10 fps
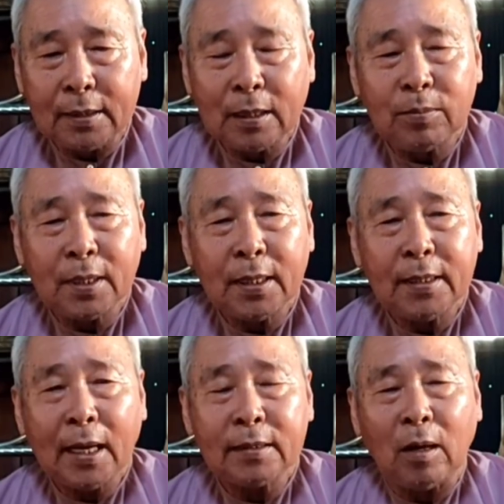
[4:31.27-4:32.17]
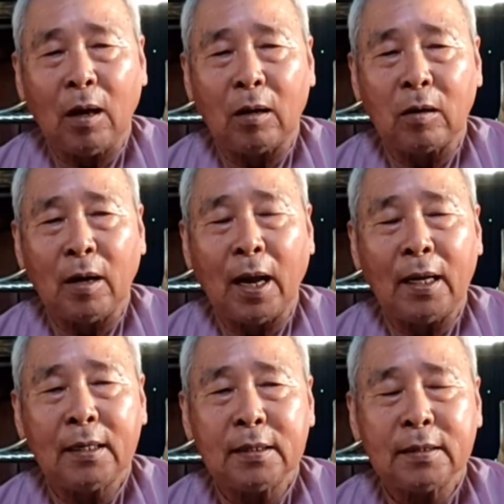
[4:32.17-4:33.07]
À, trong khi các trò còn
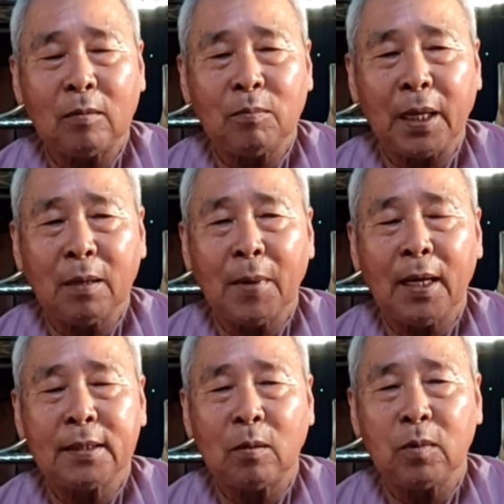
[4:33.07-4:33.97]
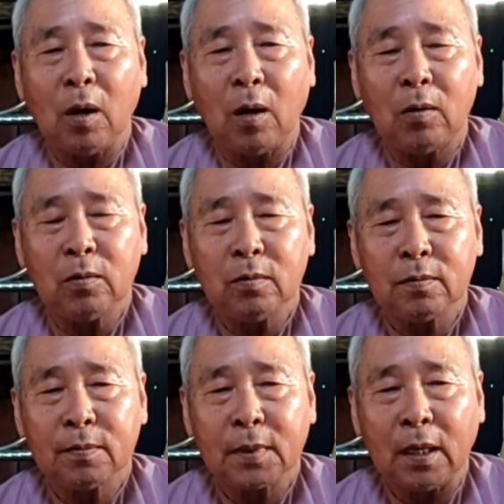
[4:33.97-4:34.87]
ở trong biển mê sông khổ
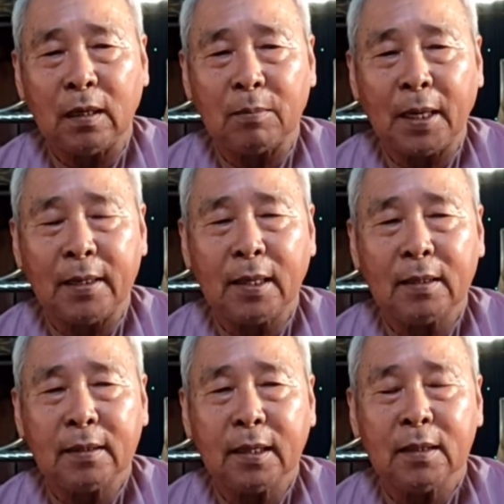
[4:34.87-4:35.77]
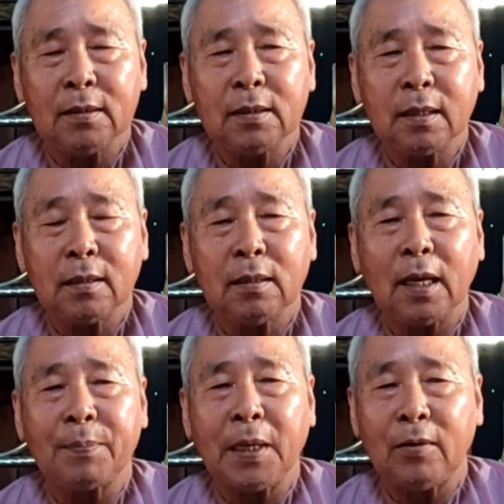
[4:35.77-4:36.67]
thường bị những chiến chứa
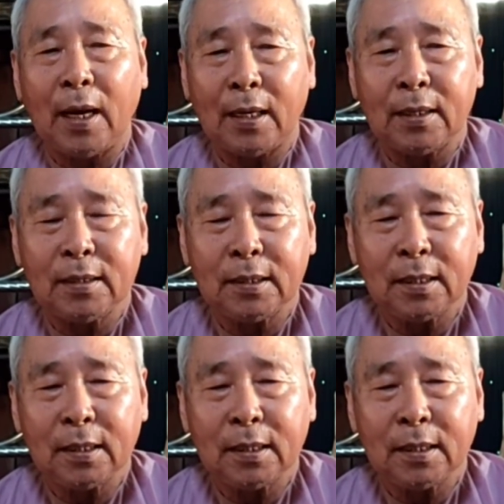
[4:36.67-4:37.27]
nghiệp nhiều đời